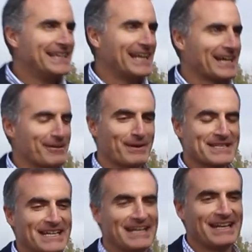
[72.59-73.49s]
la que
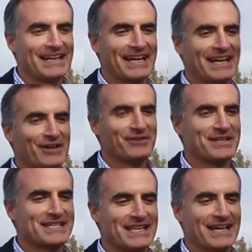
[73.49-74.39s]
pasa en, la
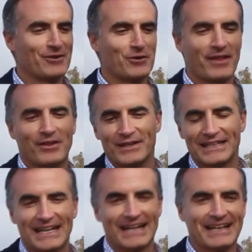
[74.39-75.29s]
universidad, conociendo tanta